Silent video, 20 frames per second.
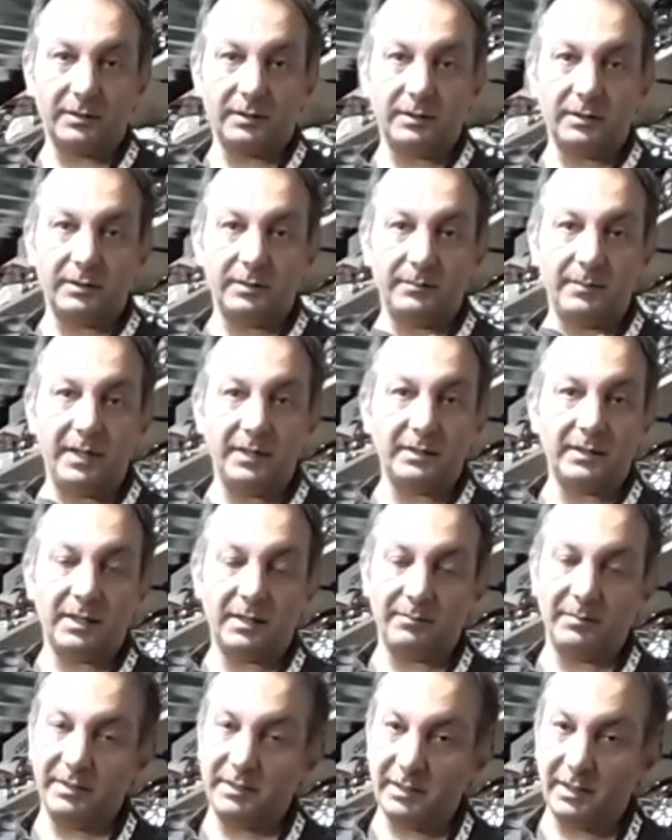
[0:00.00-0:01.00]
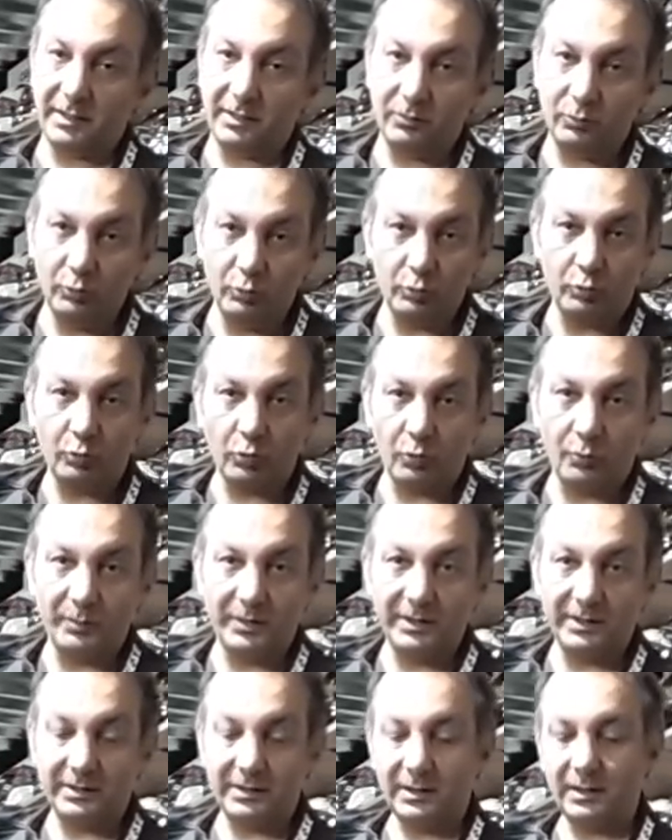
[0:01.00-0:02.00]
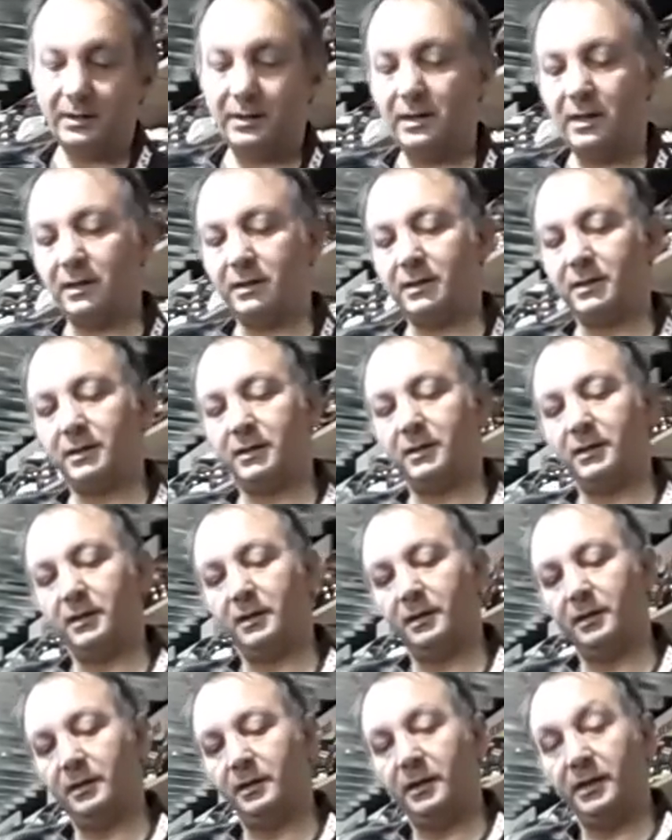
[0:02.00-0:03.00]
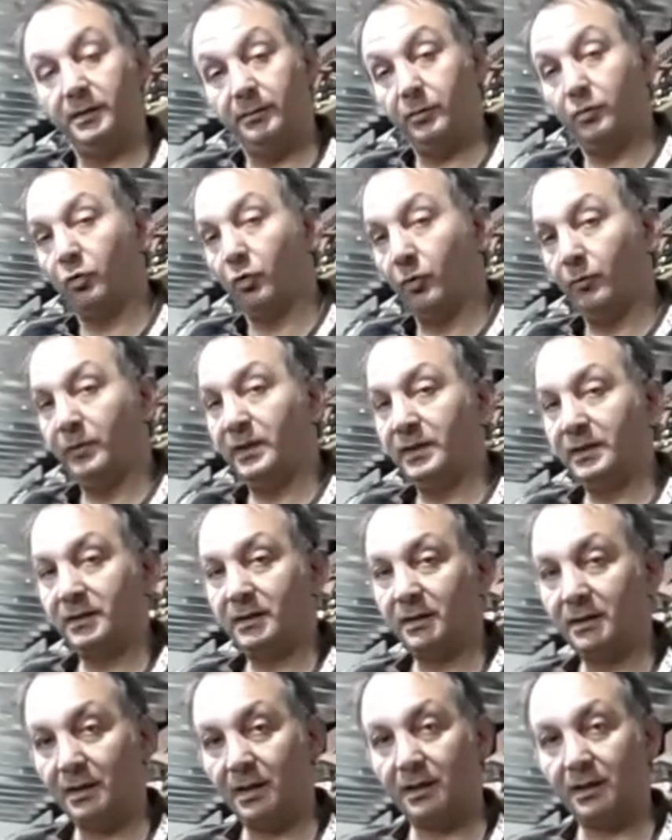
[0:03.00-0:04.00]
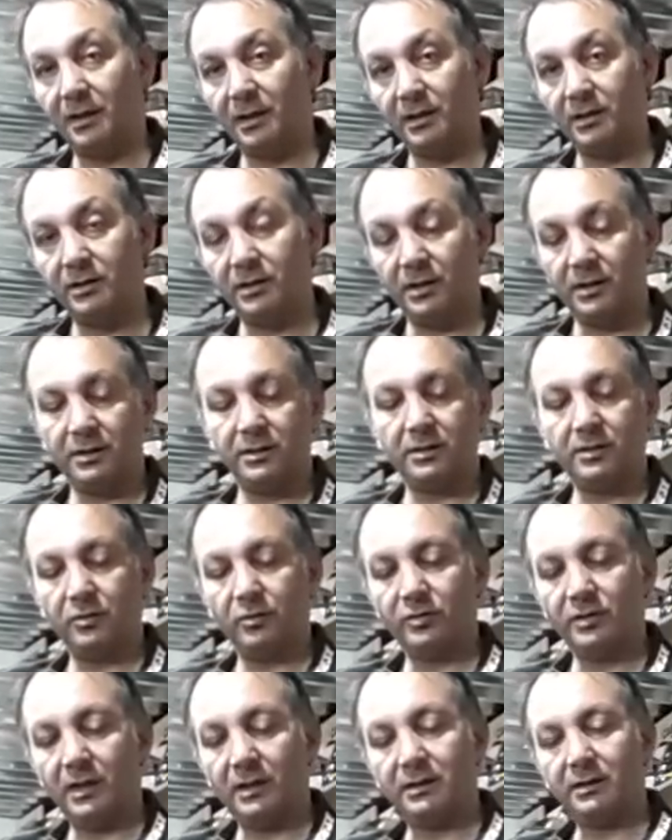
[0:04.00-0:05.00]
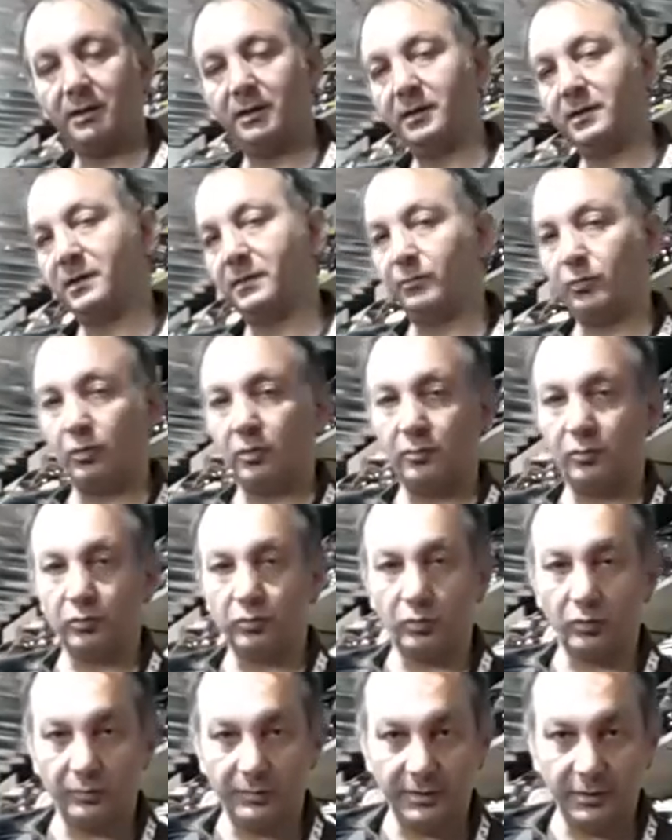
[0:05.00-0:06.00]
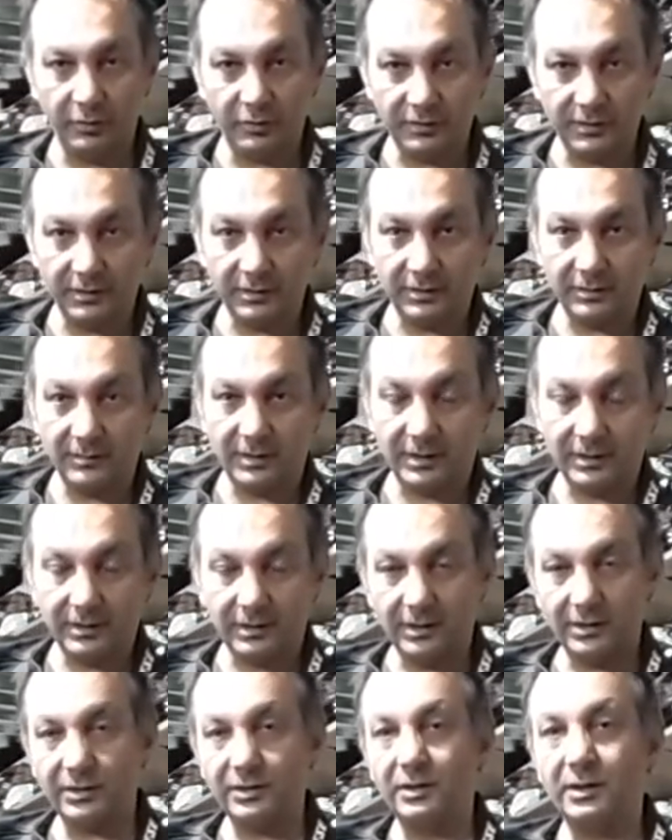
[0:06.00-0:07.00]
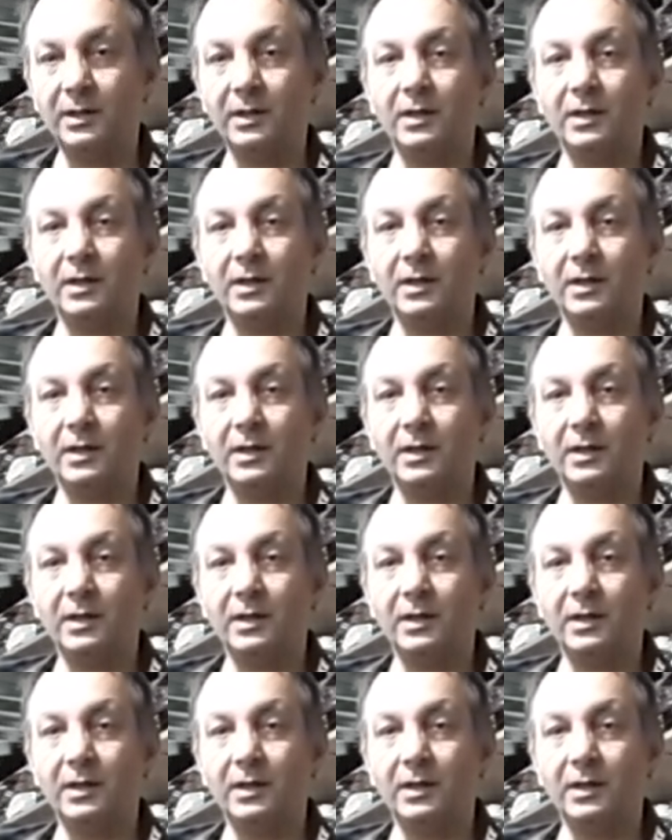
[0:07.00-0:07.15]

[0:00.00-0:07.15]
Ee, benden bir tane üst kombin istediler. E, iyi bir kombin istedi arkadaşlar. Özellikle hani spor motor biniyor sanırım arkadaş.